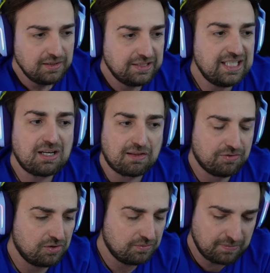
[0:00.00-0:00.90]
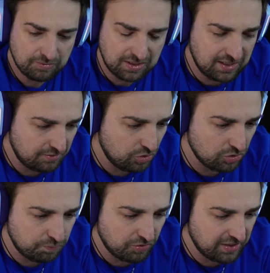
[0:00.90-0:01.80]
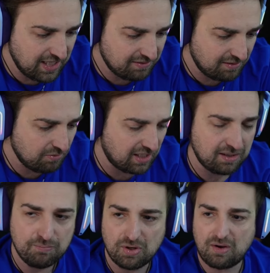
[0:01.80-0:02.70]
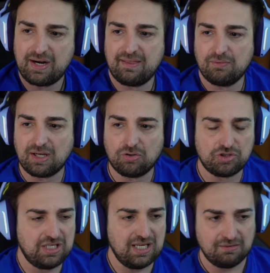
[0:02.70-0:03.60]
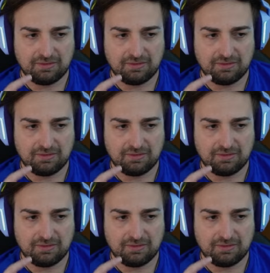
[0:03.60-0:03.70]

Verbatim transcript: Tienes razón. Vamos a ver, yo os podría hacer un ejemplo ahora de una cosilla